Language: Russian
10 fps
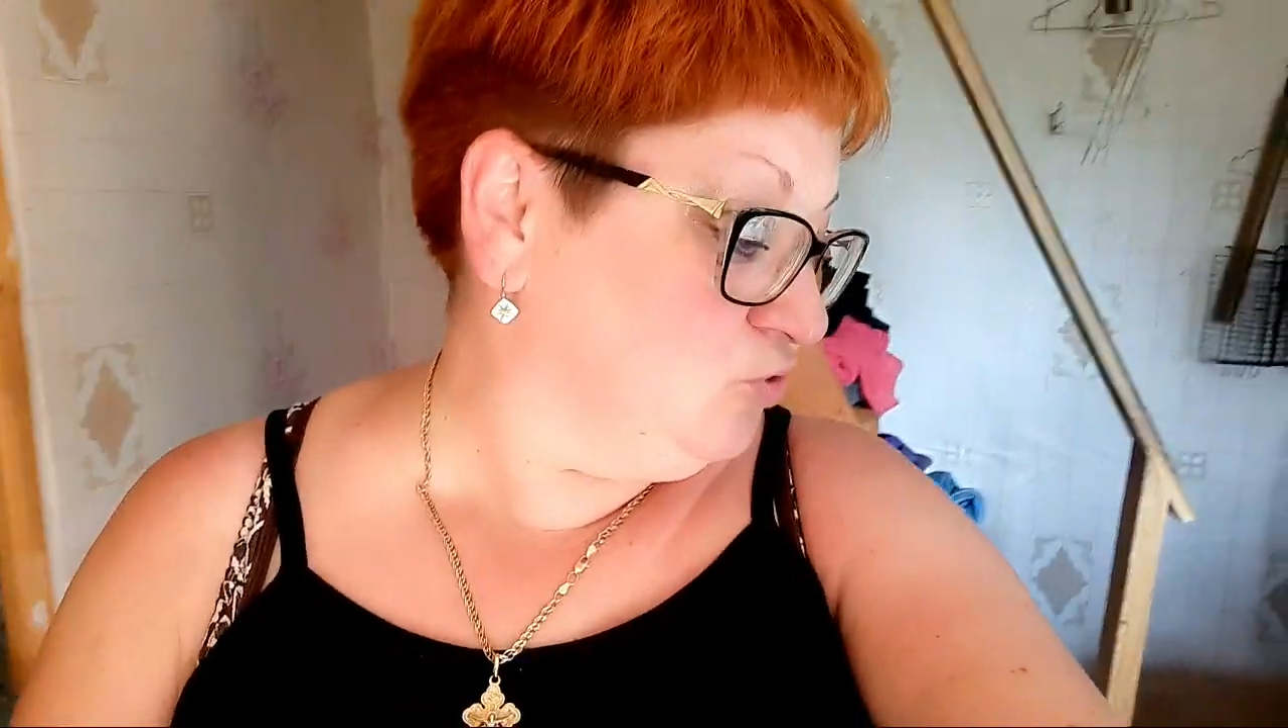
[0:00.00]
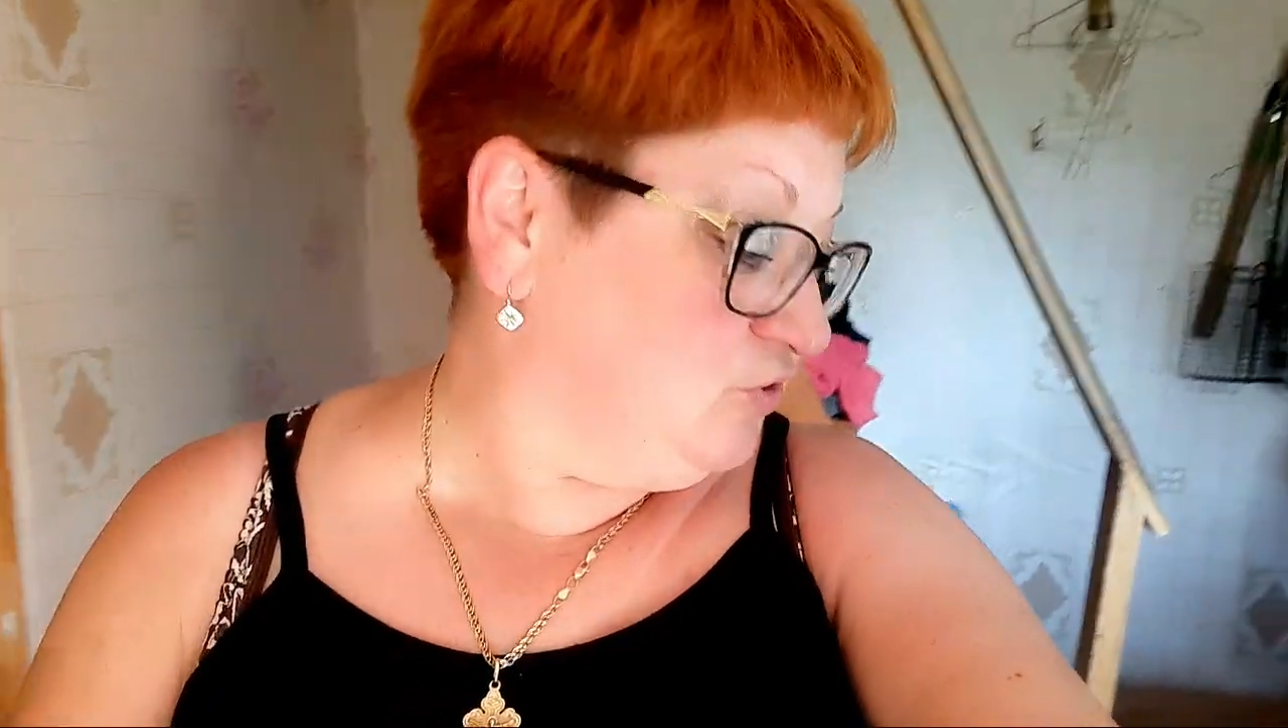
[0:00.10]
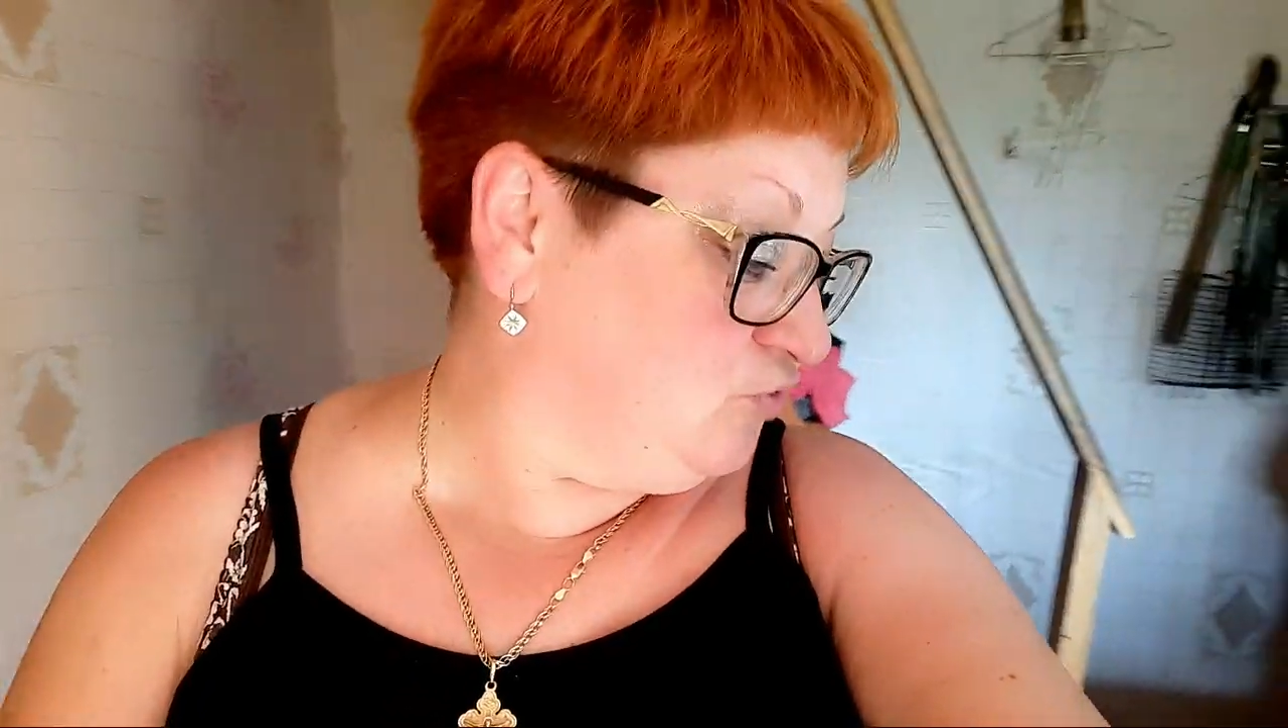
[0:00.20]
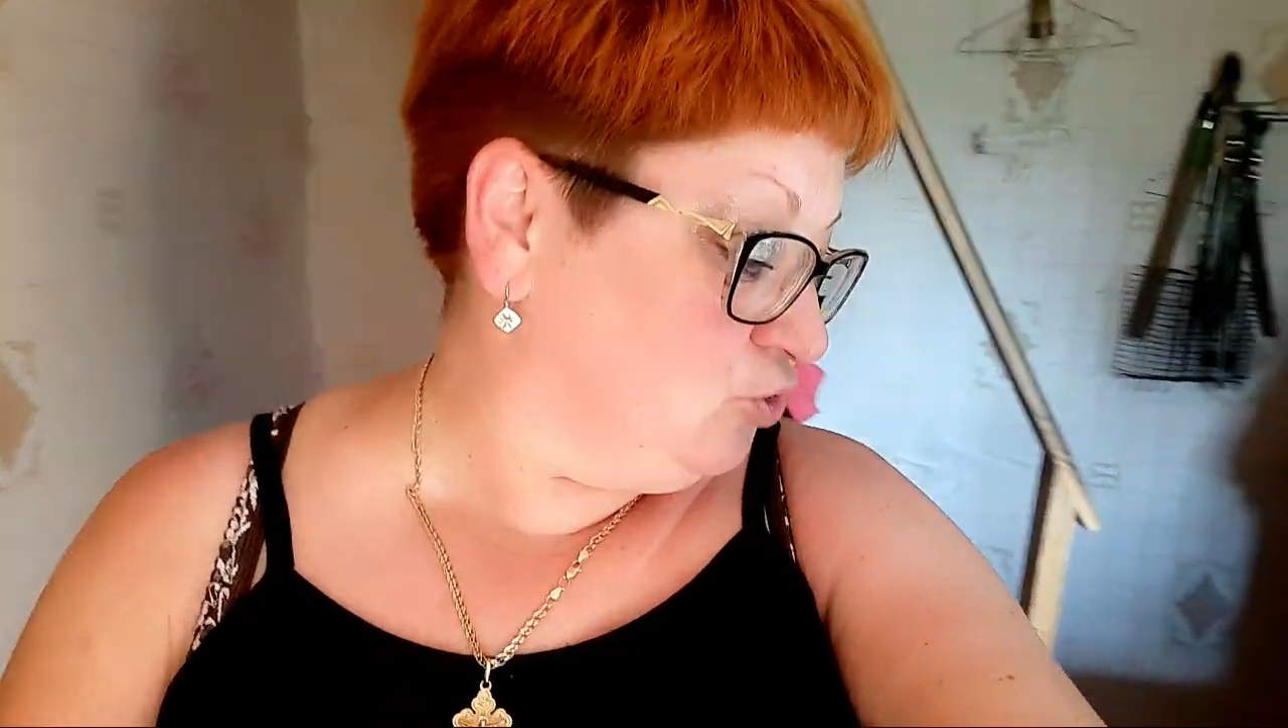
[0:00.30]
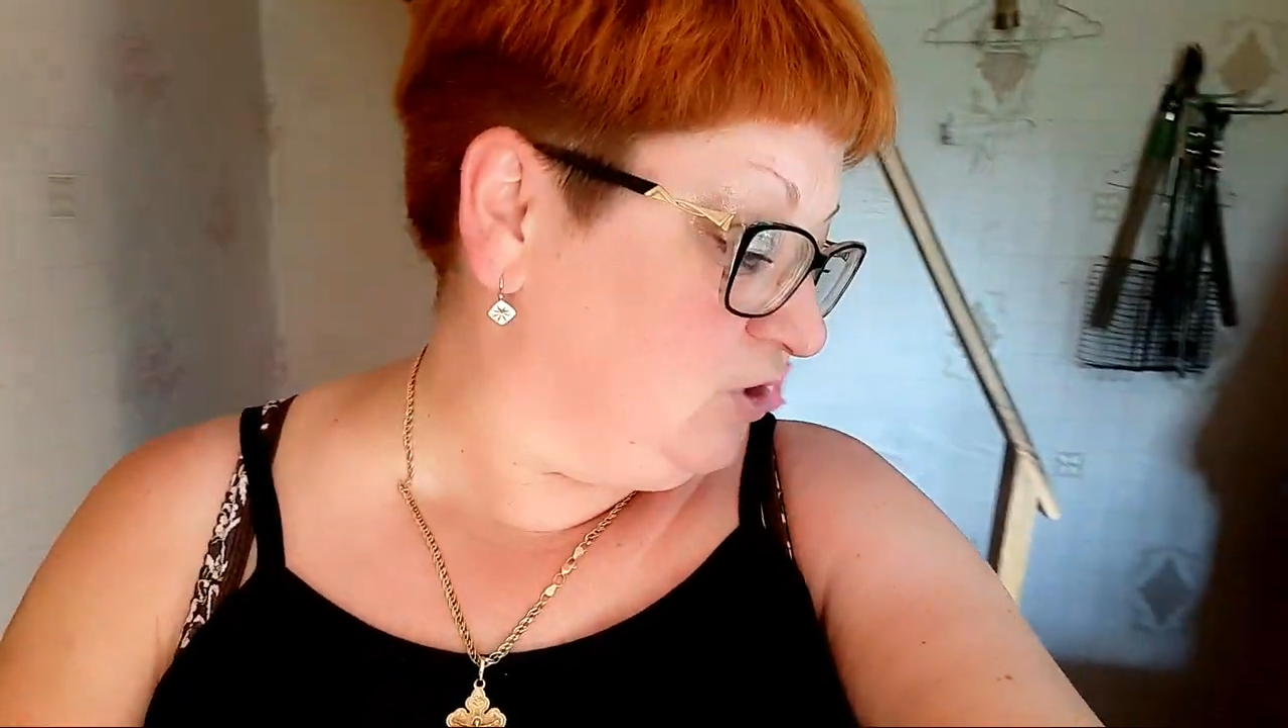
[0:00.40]

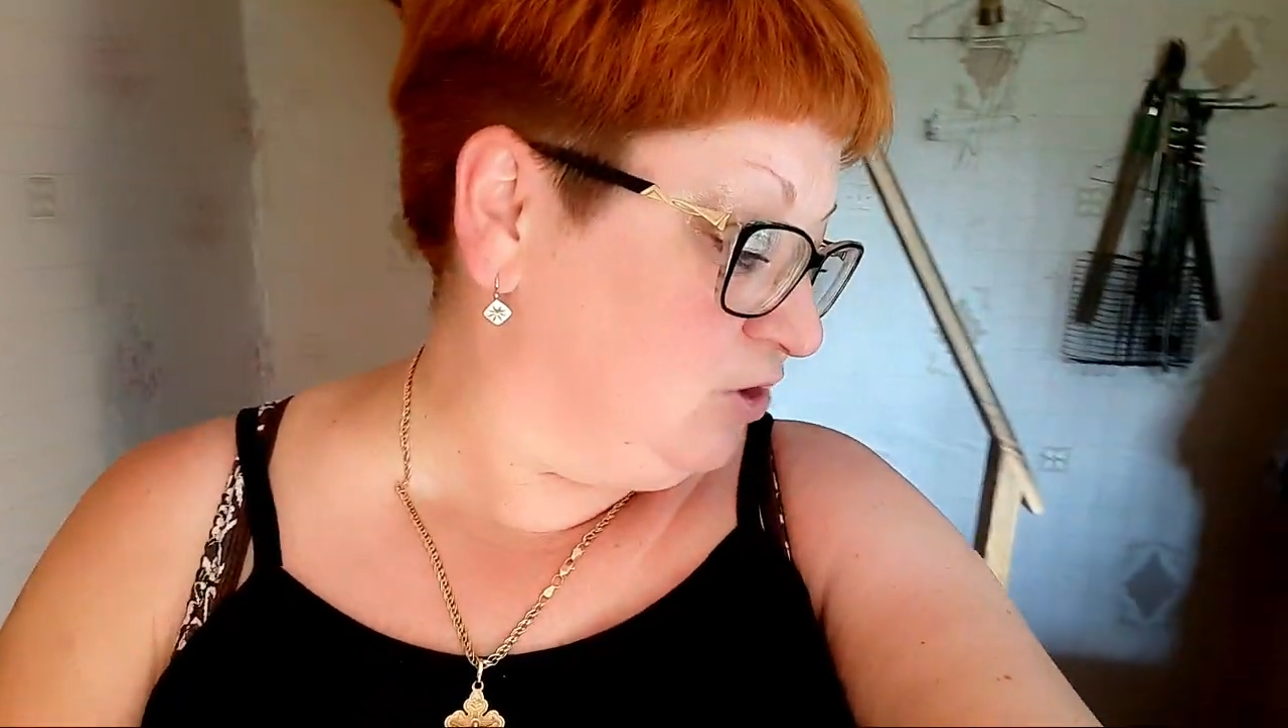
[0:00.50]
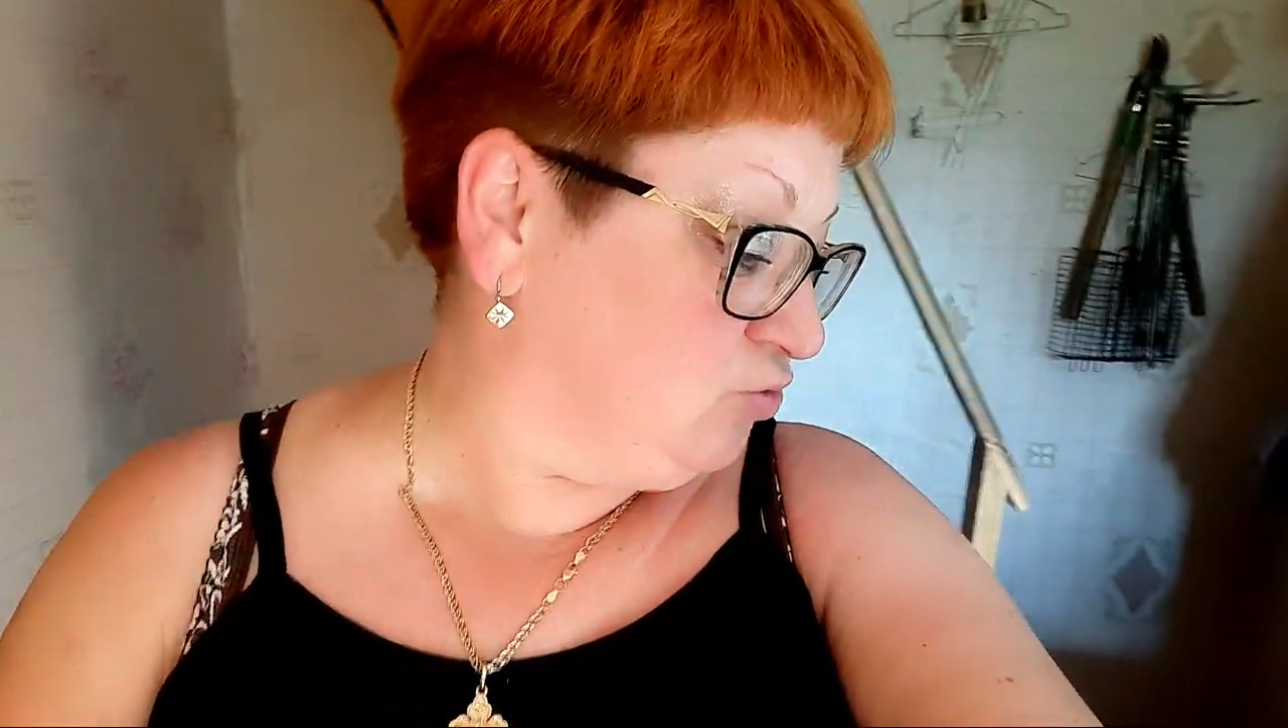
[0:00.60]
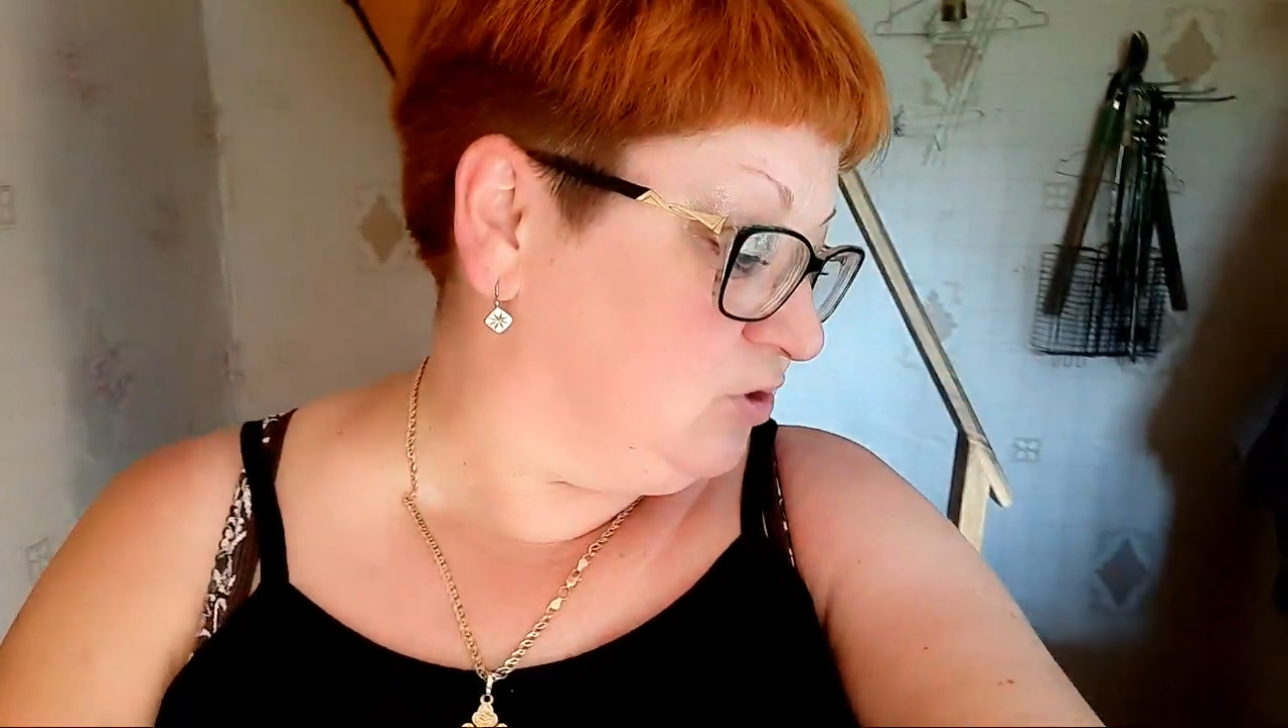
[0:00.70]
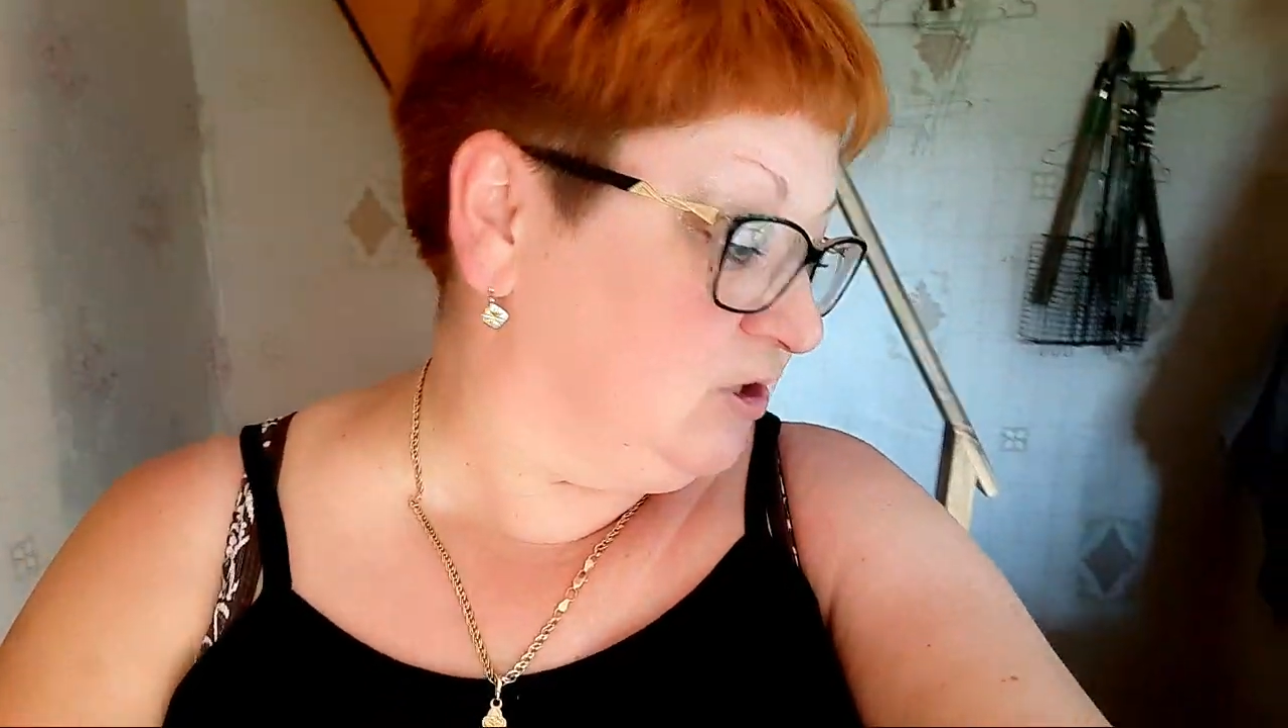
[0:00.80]
девчон, я тут ну,